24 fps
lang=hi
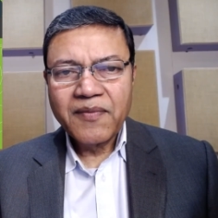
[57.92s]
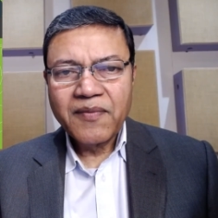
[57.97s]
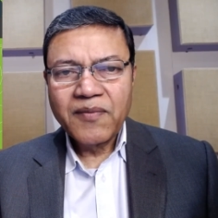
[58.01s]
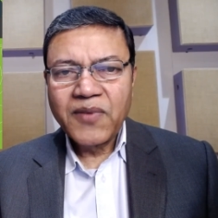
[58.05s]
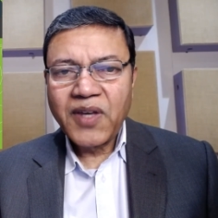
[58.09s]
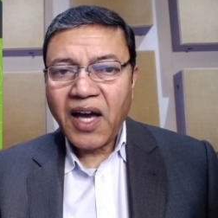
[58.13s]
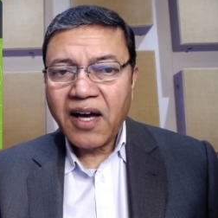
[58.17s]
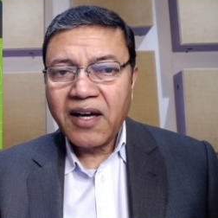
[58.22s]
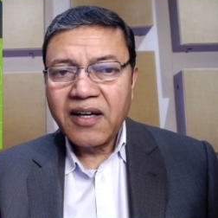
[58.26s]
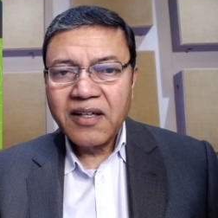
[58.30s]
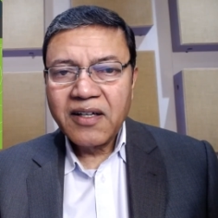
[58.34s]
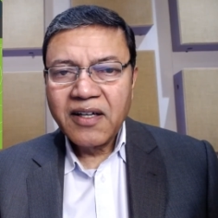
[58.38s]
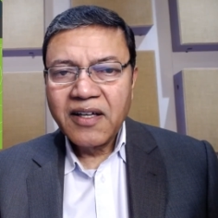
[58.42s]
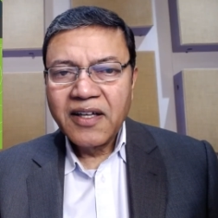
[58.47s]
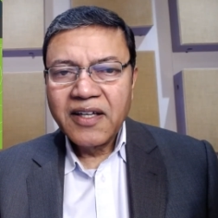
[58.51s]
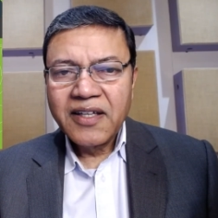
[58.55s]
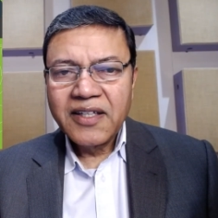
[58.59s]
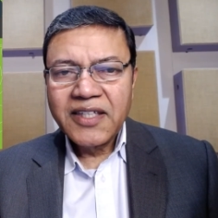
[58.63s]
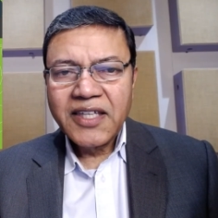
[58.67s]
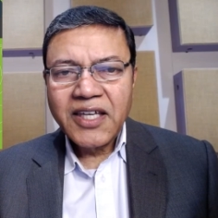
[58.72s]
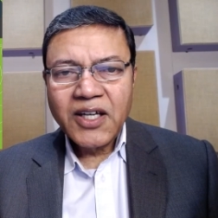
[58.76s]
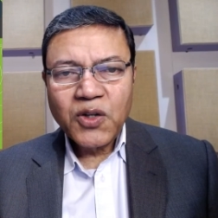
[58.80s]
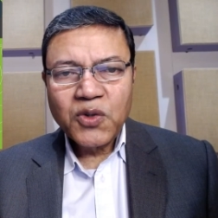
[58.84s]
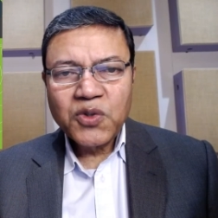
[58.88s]
यहाँ
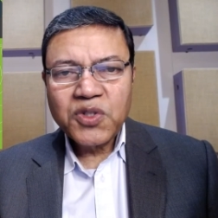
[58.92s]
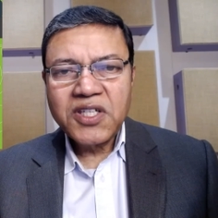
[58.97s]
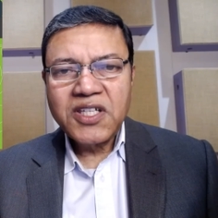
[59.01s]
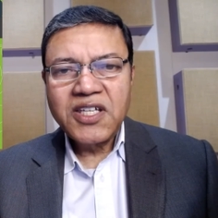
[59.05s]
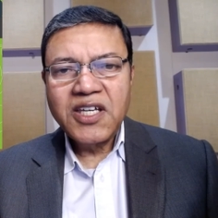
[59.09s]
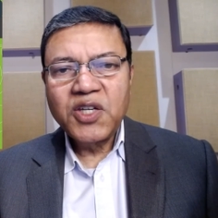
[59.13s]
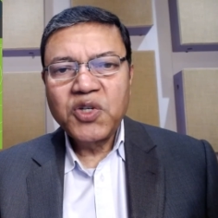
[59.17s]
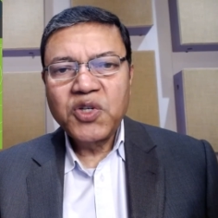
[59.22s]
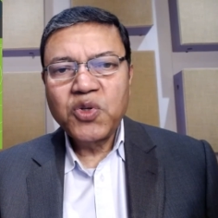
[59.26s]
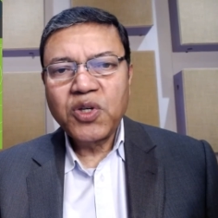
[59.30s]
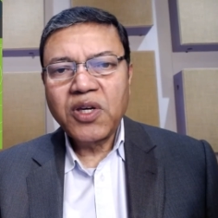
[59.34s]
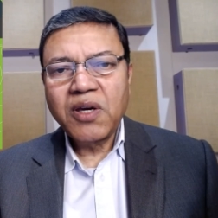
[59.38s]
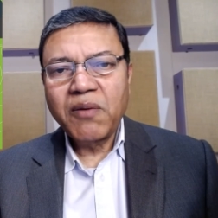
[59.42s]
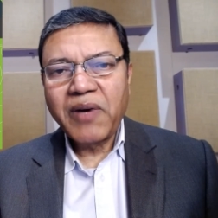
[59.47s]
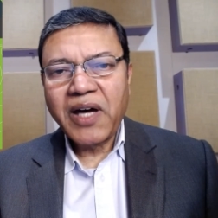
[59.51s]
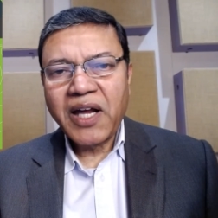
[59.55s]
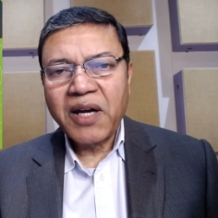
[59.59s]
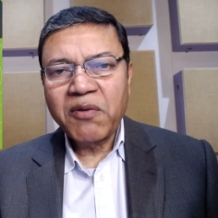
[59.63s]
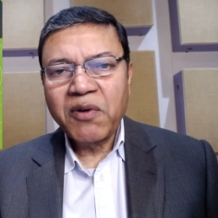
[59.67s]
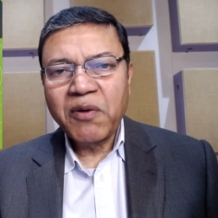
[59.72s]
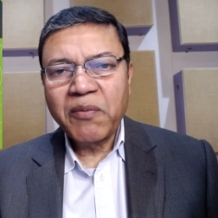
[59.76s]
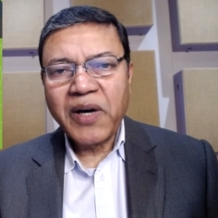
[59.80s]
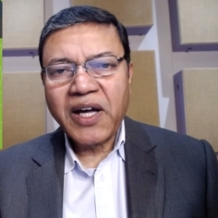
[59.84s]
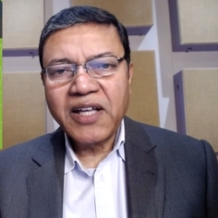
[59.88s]
ये उसी यीशु के
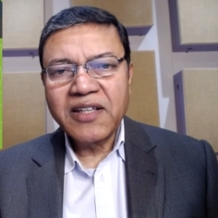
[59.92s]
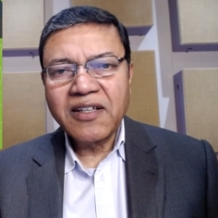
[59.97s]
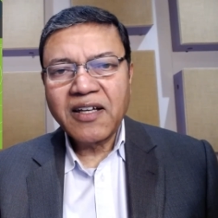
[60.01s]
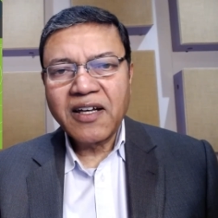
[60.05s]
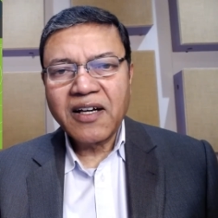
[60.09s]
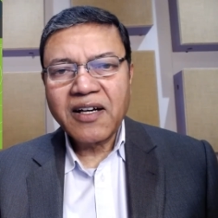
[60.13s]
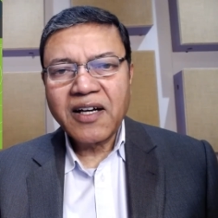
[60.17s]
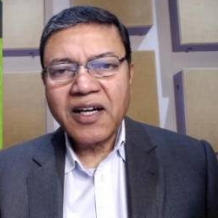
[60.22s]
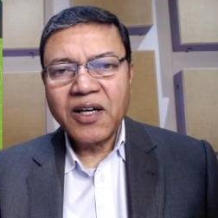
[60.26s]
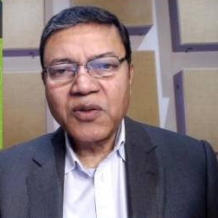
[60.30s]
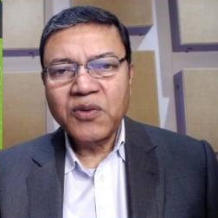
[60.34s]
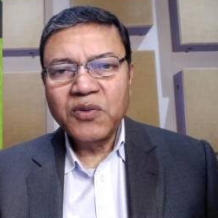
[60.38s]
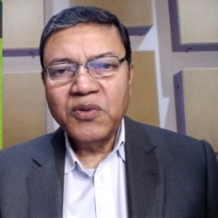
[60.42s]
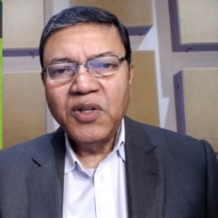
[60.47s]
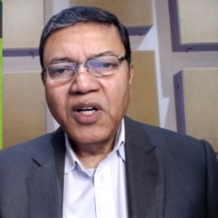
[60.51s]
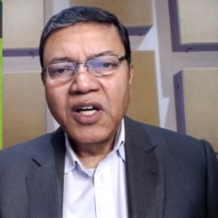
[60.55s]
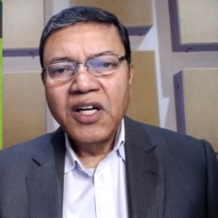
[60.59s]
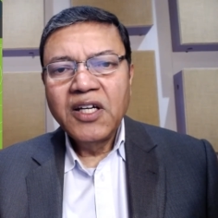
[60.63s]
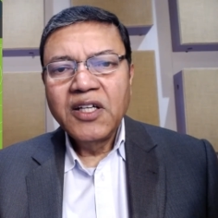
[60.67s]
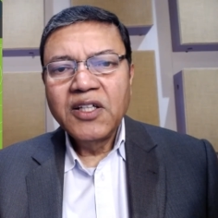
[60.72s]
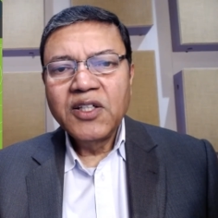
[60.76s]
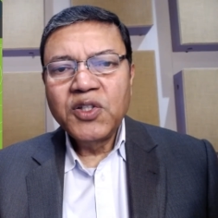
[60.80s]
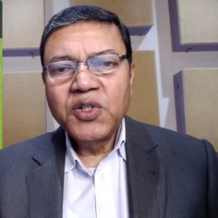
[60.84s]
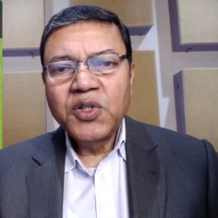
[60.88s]
बारे में बात कर रहा हूँ
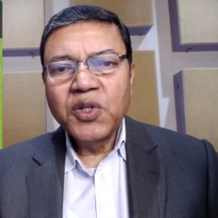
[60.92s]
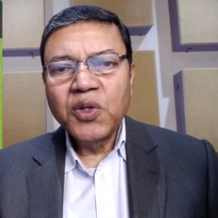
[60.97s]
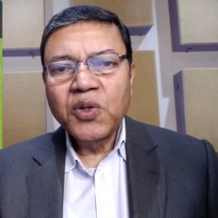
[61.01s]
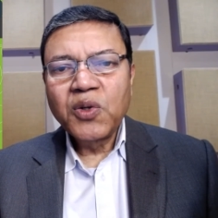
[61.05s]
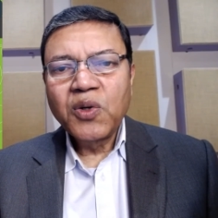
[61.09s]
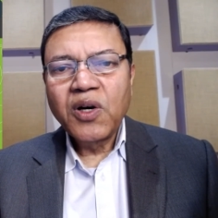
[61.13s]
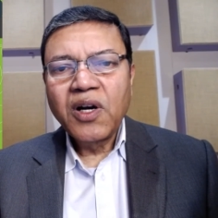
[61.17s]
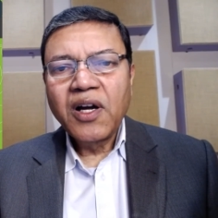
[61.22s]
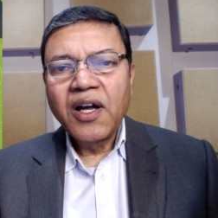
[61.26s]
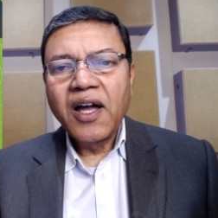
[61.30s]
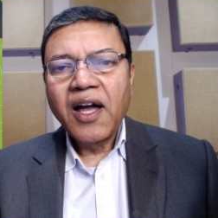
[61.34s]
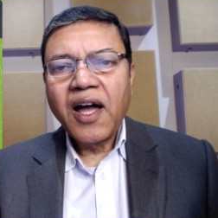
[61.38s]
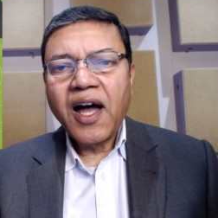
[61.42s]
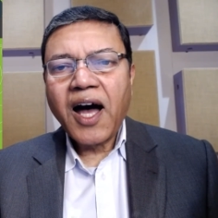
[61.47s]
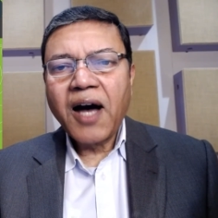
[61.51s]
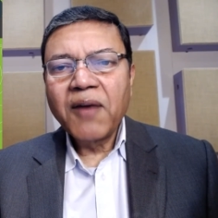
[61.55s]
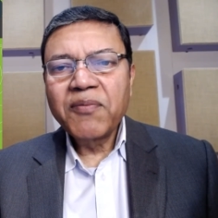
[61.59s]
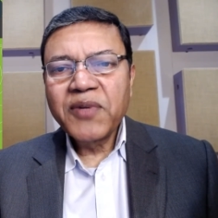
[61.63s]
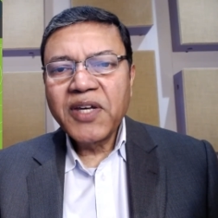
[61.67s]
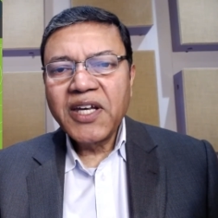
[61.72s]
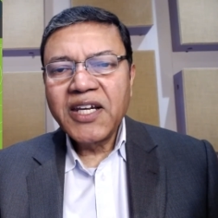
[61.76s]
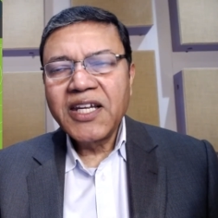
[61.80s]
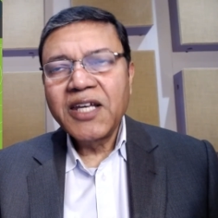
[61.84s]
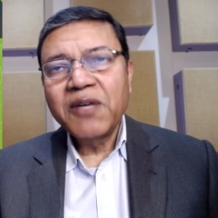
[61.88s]
जो
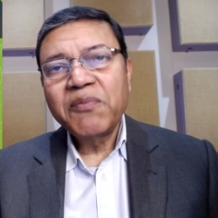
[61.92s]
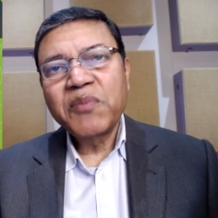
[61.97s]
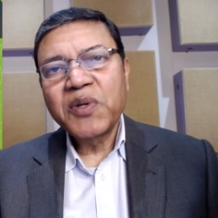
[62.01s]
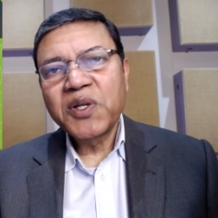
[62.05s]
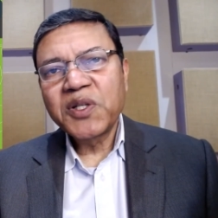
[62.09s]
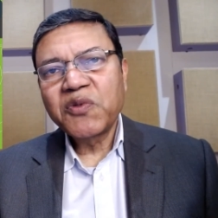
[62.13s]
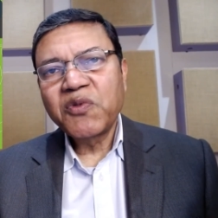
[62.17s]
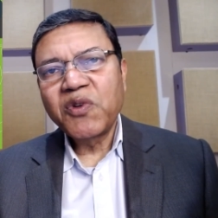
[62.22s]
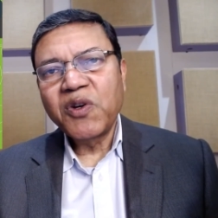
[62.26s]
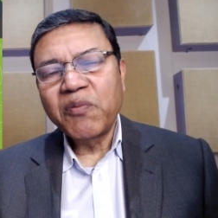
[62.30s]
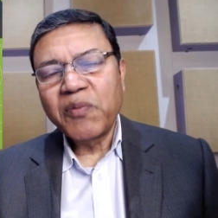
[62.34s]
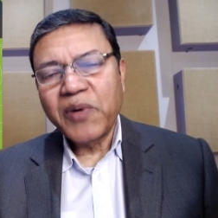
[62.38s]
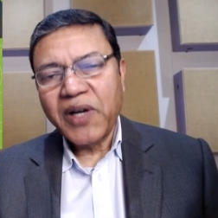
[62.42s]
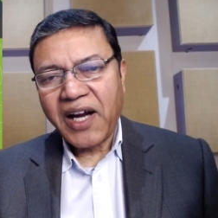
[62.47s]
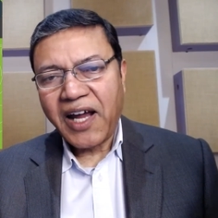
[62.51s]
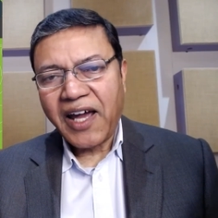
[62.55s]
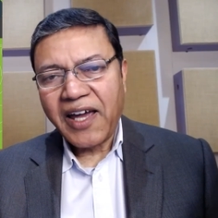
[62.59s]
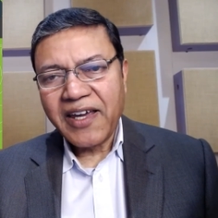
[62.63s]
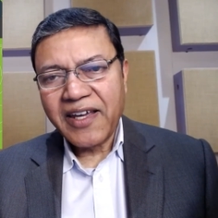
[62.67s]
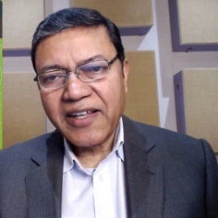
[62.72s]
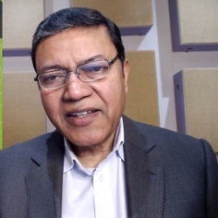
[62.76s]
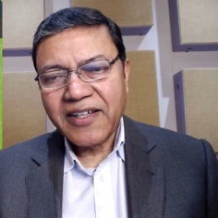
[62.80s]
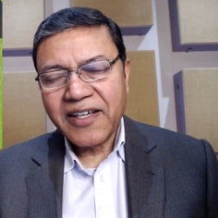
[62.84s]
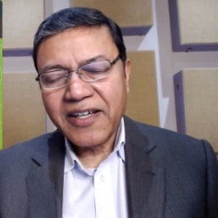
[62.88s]
आपके लिए पृथ्वी पर
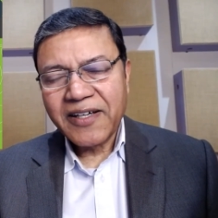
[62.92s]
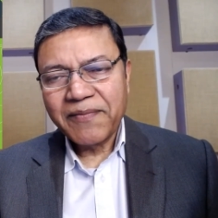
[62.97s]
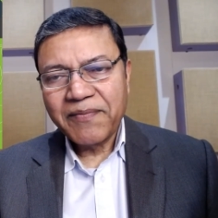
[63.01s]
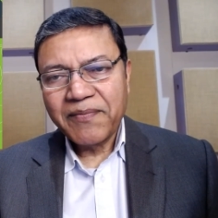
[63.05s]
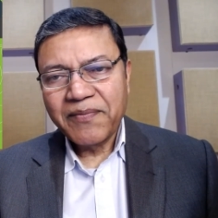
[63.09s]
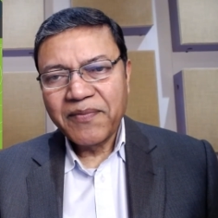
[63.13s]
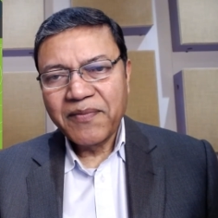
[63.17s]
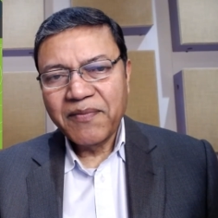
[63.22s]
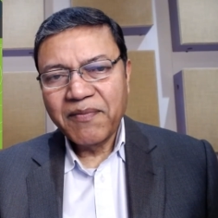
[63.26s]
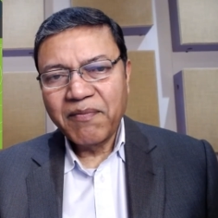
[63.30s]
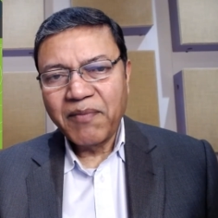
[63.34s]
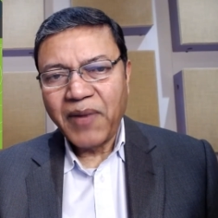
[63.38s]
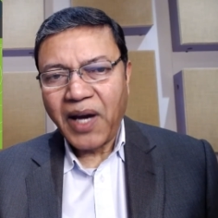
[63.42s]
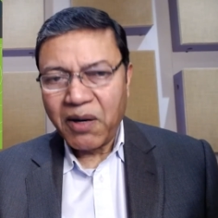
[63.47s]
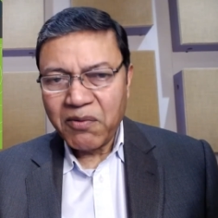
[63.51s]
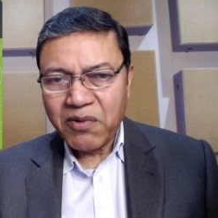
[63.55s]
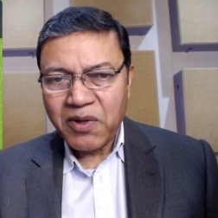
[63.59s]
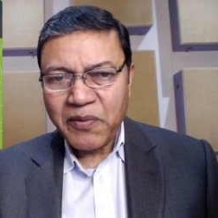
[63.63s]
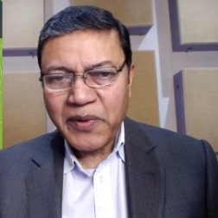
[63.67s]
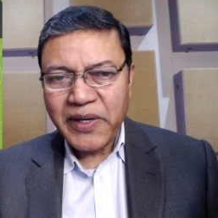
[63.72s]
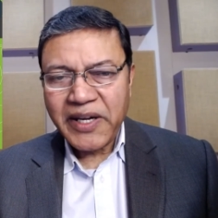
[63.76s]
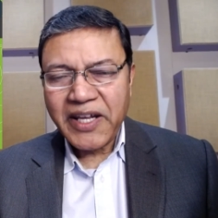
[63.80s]
आया था बाइबल में